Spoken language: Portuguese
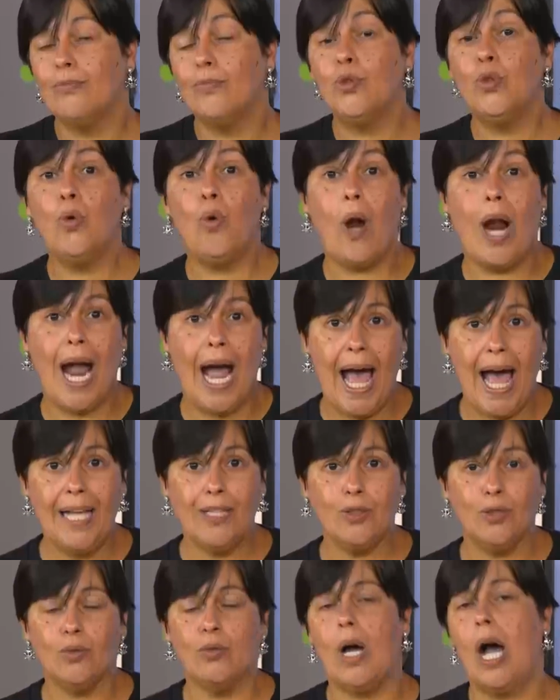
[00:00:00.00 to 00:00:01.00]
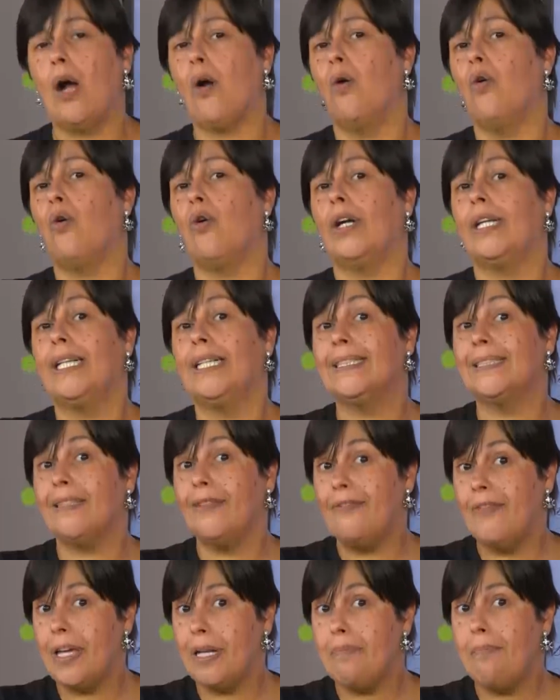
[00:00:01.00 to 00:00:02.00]
No caso, a concordância
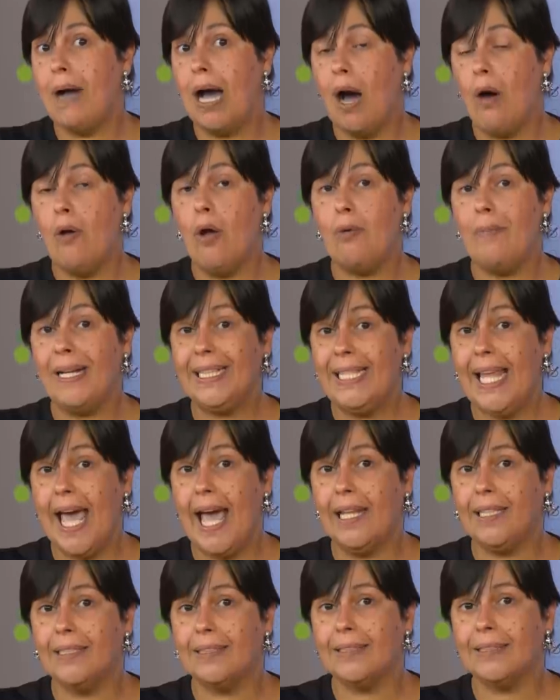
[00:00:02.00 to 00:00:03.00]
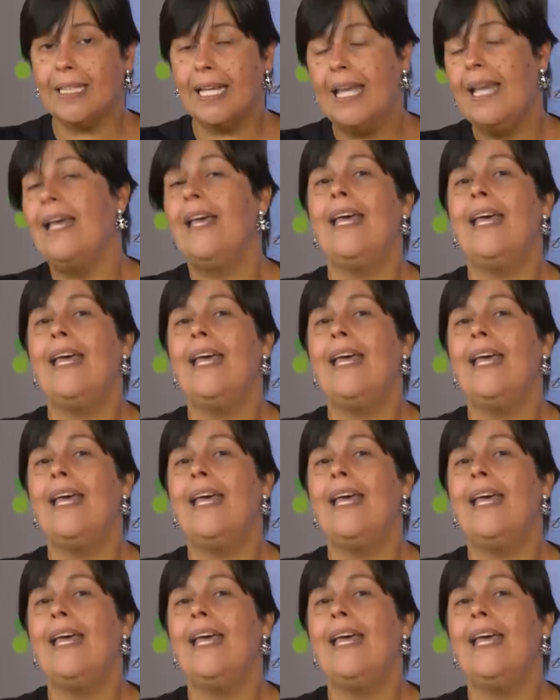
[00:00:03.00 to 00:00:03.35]
verbal é uma delas.